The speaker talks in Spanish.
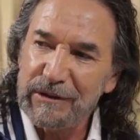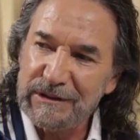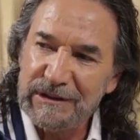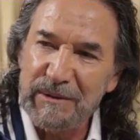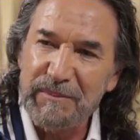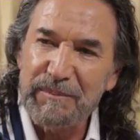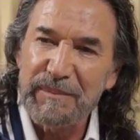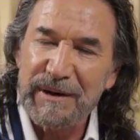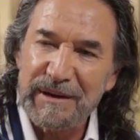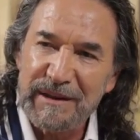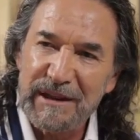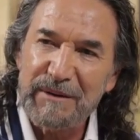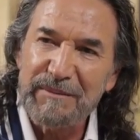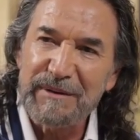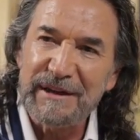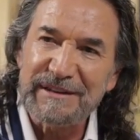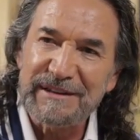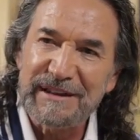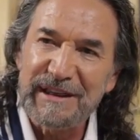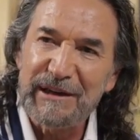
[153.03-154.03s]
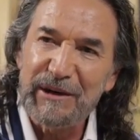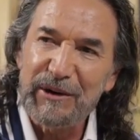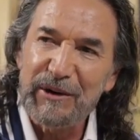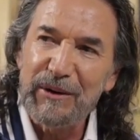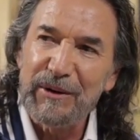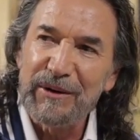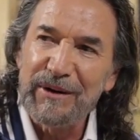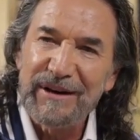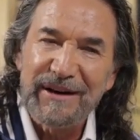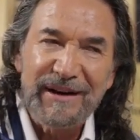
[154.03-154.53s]
sin perder mi estilo,
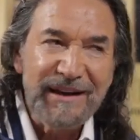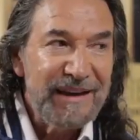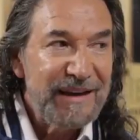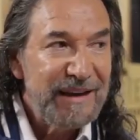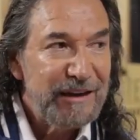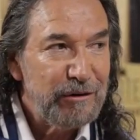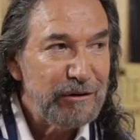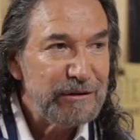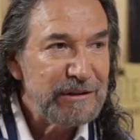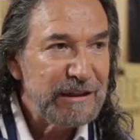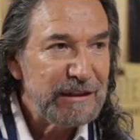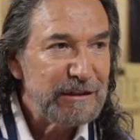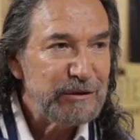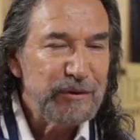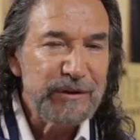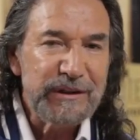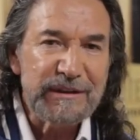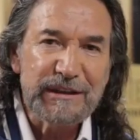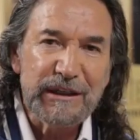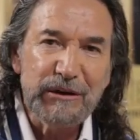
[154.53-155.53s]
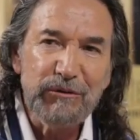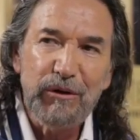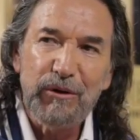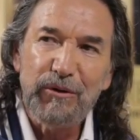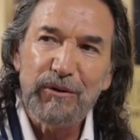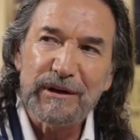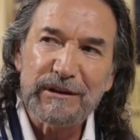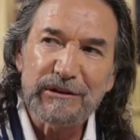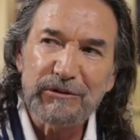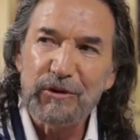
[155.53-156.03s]
cosa que estoy haciendo
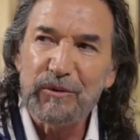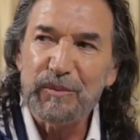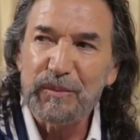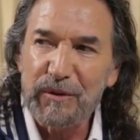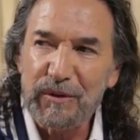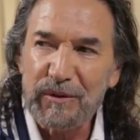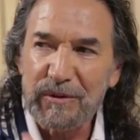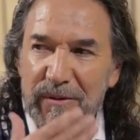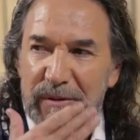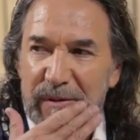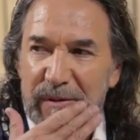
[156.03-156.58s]
ahora, estoy por